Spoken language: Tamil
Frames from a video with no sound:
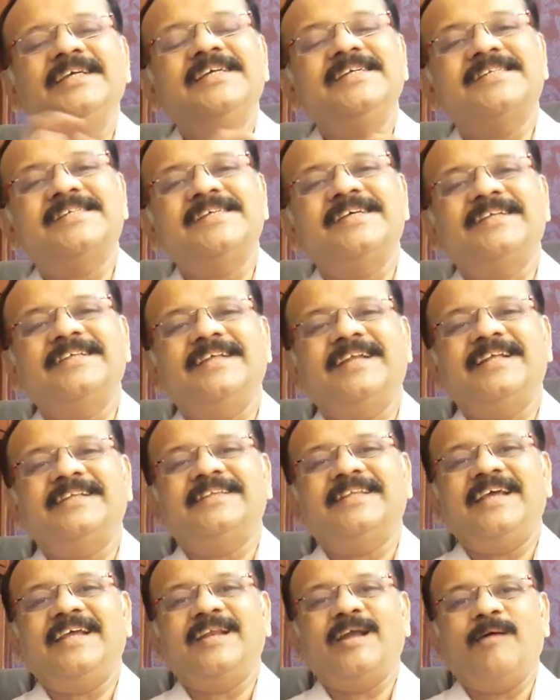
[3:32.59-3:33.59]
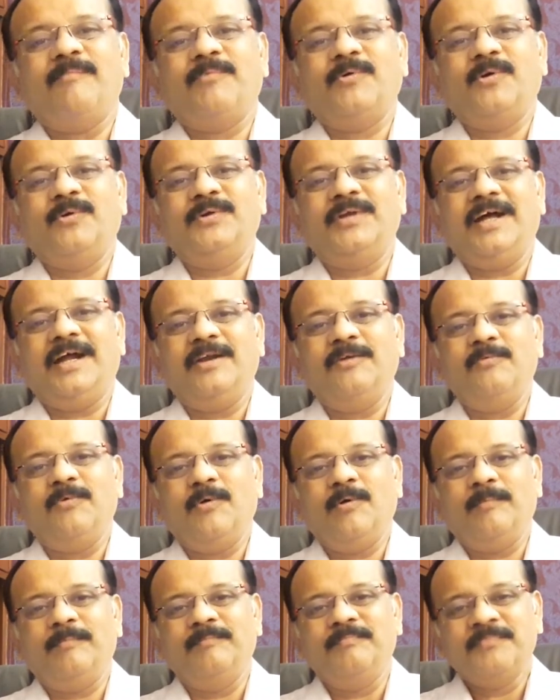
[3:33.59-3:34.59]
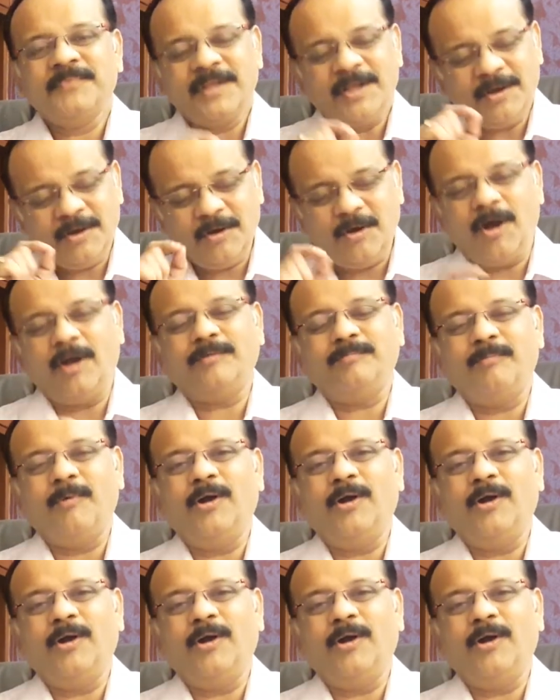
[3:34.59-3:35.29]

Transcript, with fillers: ஈஸ்டர் தினத்தை நாம் கொண்டாடுவோம் காட்